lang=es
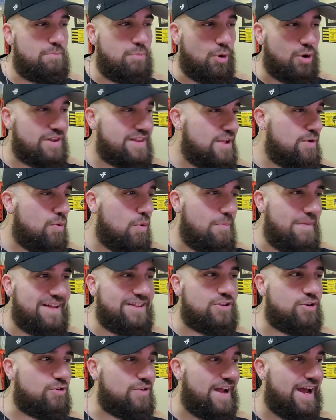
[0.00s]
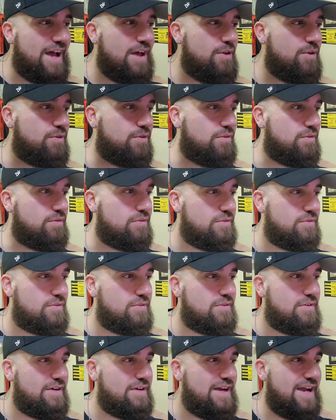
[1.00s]
Deportivo Maldonado
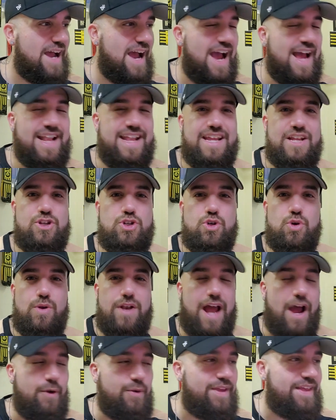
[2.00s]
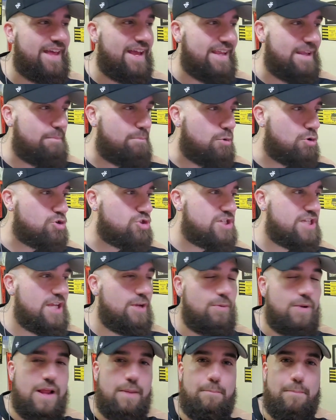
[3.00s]
han hecho la vida
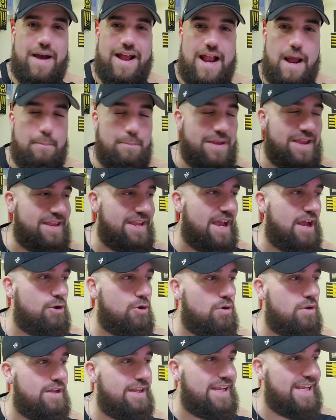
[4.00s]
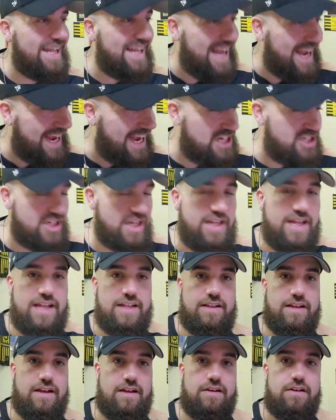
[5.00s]
imposible para Peñarol y la
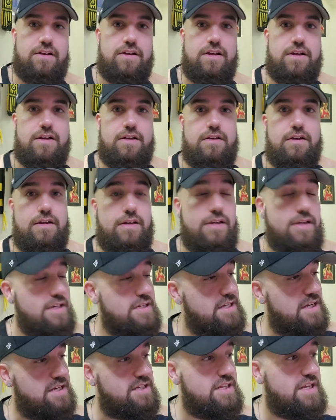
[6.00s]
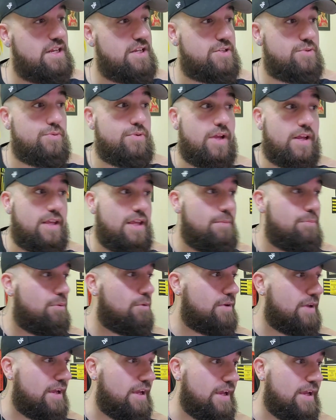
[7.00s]
Gallineta. Es así, es un
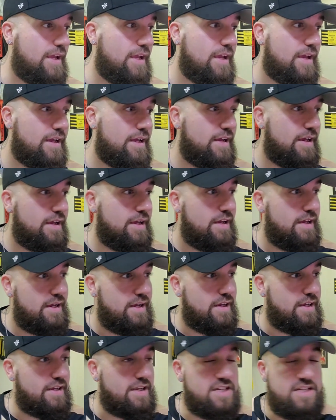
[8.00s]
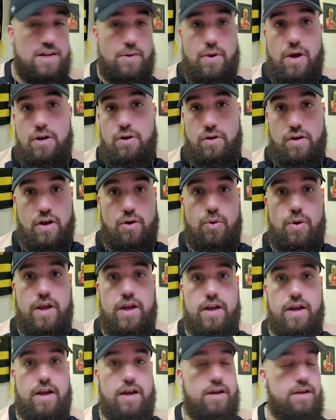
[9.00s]
equipo que, que sabe a lo que
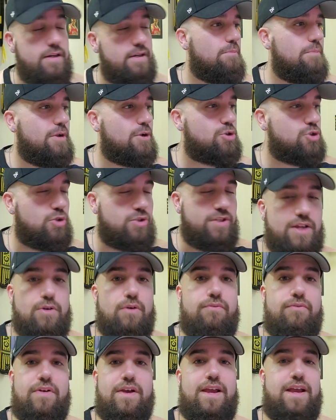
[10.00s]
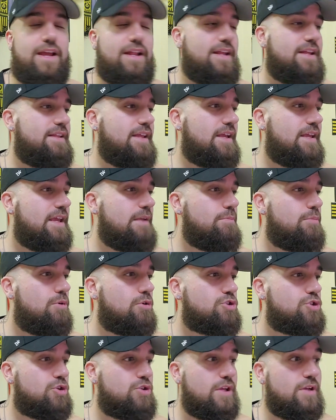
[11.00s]
juega. Pero tengo fe en este
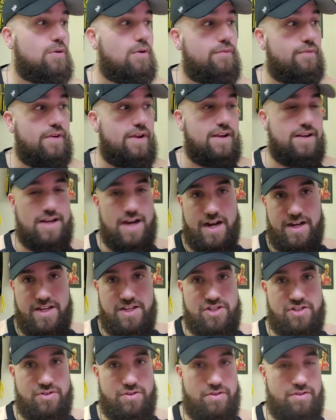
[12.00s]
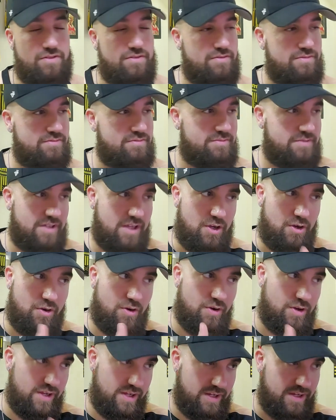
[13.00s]
equipo, yo tengo fe en Carizo, que
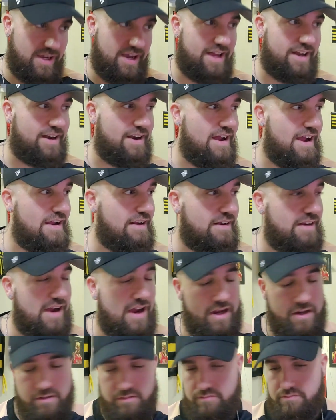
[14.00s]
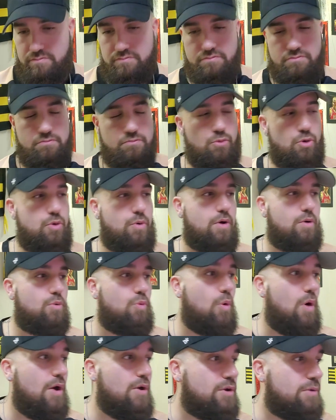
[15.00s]
hoy arranca, muy buen
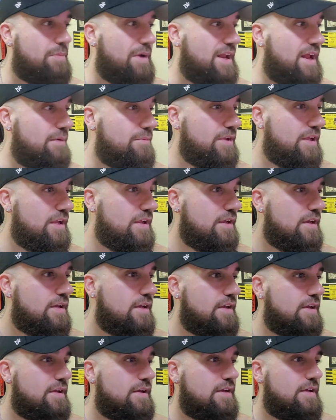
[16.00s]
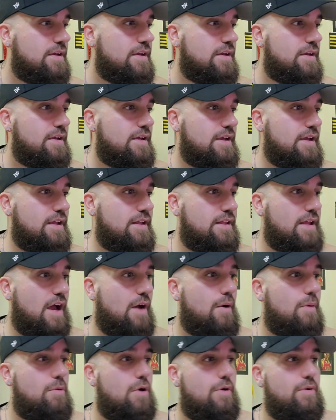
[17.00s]
jugador para mí. Y
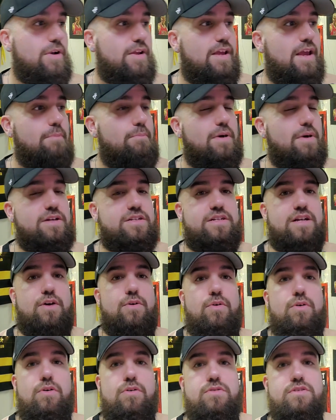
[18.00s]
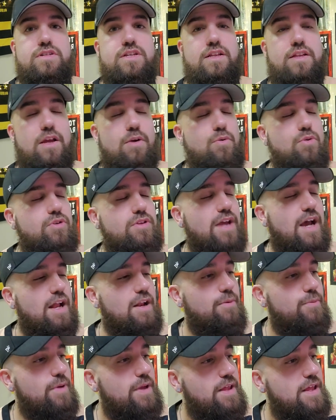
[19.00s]
está vamos a ver qué pasa vos. Si te gusta
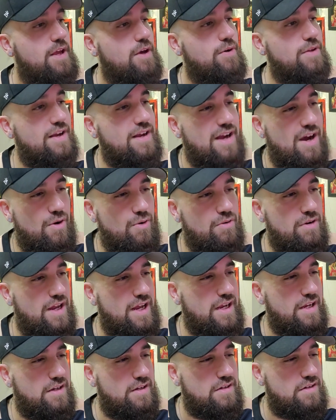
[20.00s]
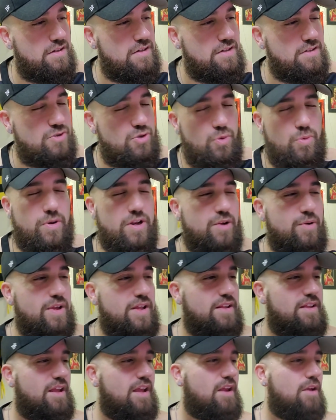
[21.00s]
el video, deja un like,
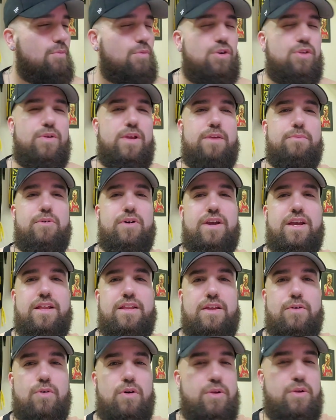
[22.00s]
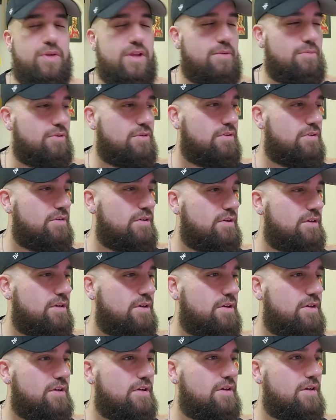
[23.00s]
suscríbete, Volvimos, gente, volvimos.
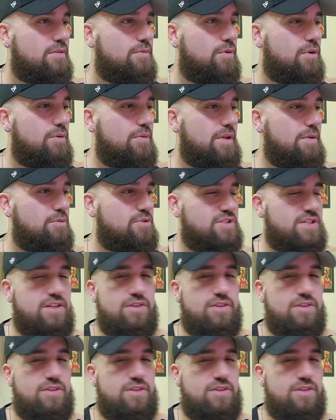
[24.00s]
Volvimos.